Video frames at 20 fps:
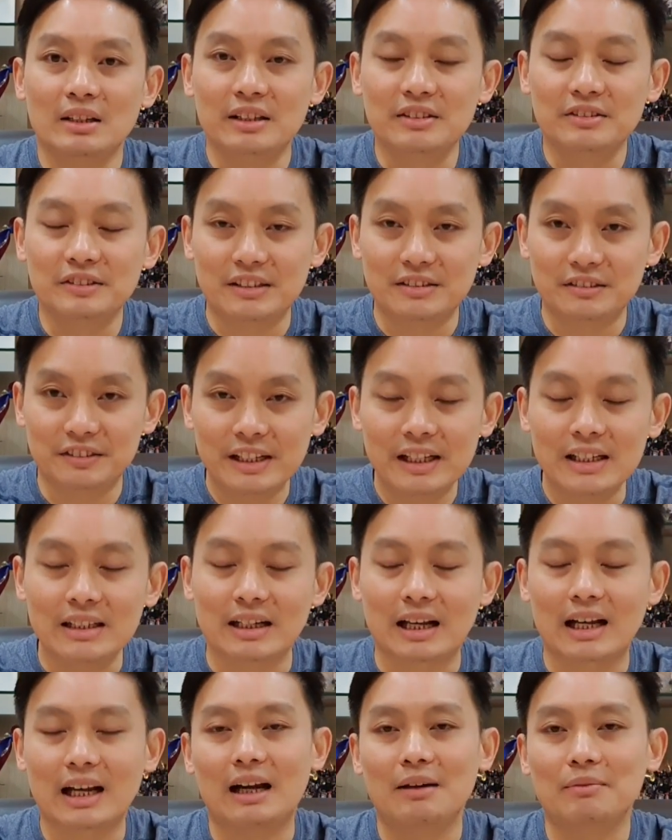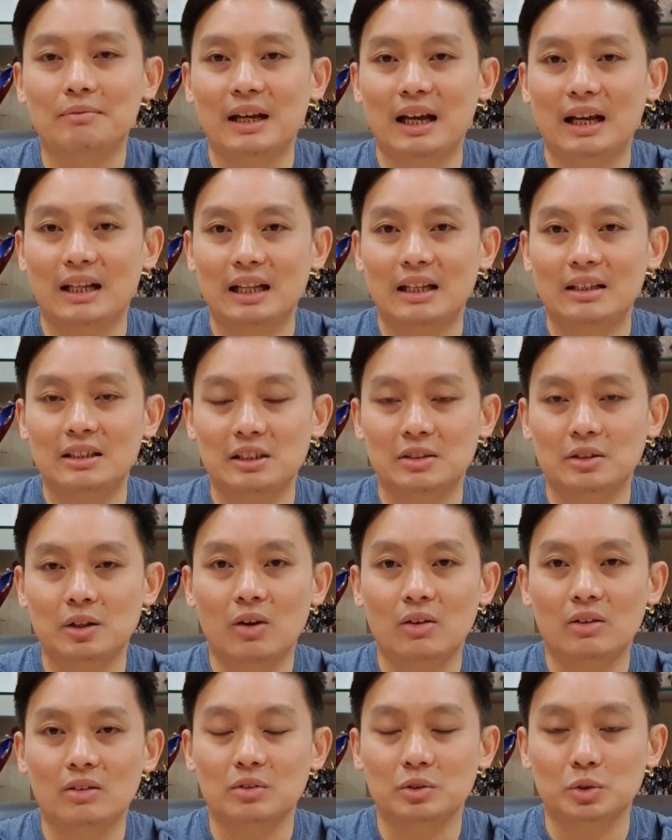distancing นะครับนะท่านจะ
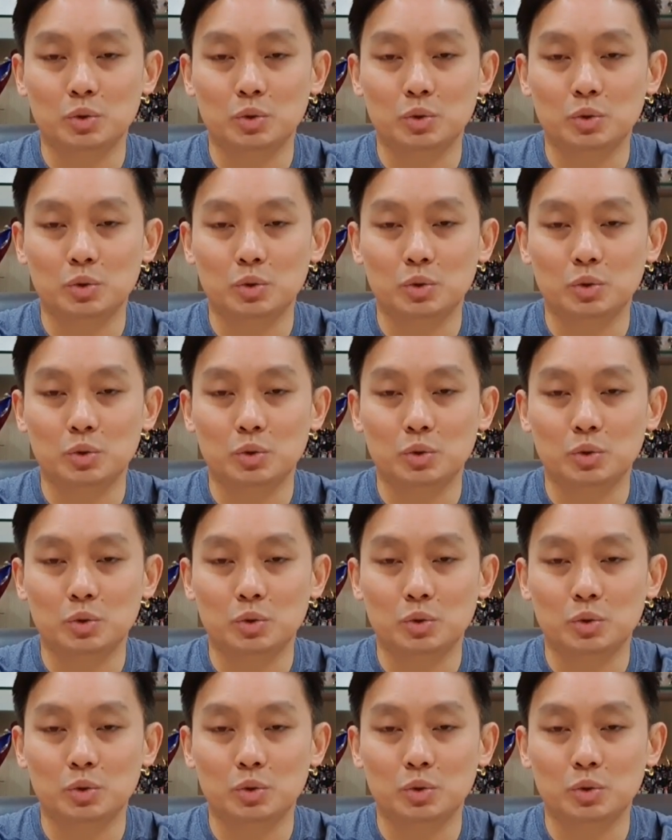ต้อง